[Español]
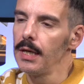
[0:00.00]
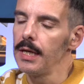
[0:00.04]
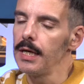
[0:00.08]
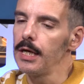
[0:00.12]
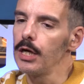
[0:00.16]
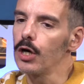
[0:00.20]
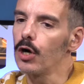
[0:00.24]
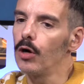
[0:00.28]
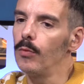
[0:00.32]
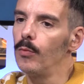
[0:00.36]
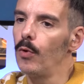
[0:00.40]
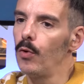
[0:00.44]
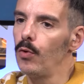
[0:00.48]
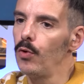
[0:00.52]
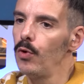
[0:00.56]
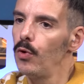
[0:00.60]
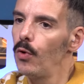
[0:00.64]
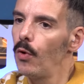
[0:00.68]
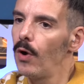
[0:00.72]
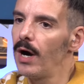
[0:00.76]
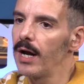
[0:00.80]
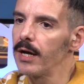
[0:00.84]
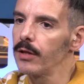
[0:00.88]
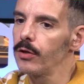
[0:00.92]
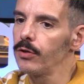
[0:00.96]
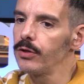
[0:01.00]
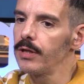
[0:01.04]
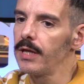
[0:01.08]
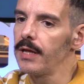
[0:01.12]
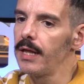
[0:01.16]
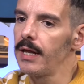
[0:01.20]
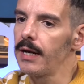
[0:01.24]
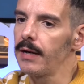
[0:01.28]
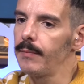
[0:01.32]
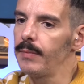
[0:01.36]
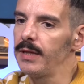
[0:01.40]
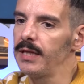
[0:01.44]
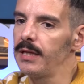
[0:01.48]
y como un lugar donde
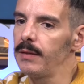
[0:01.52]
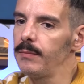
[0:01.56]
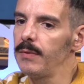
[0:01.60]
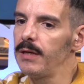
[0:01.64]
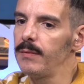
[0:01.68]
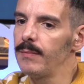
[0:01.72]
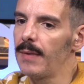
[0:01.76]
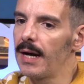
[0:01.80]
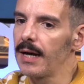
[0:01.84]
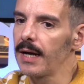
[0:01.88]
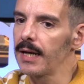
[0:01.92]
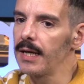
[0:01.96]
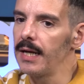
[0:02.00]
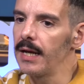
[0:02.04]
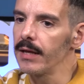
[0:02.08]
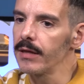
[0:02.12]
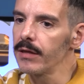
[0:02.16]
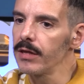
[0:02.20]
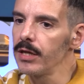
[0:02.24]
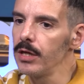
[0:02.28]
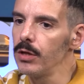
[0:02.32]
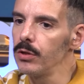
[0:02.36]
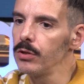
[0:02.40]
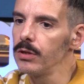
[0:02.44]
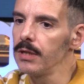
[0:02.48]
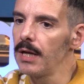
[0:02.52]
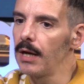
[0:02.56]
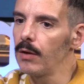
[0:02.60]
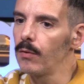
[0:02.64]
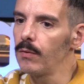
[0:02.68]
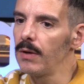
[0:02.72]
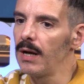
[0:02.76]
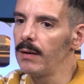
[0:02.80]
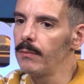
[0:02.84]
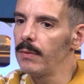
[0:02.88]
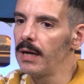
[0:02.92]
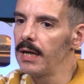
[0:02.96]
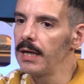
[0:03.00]
de repente mi imaginación de
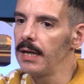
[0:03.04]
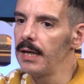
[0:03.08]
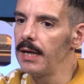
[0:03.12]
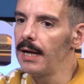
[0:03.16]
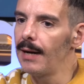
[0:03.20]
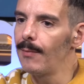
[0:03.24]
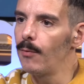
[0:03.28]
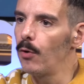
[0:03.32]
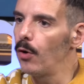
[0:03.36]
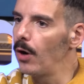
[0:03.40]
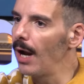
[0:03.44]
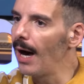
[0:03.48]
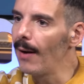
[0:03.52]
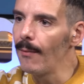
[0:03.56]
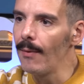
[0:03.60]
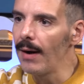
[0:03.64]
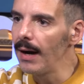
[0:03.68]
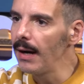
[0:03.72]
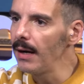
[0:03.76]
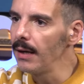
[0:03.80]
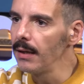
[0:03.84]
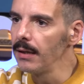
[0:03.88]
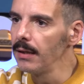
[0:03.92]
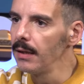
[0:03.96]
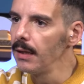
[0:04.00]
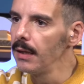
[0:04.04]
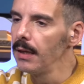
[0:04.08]
alguna manera volaba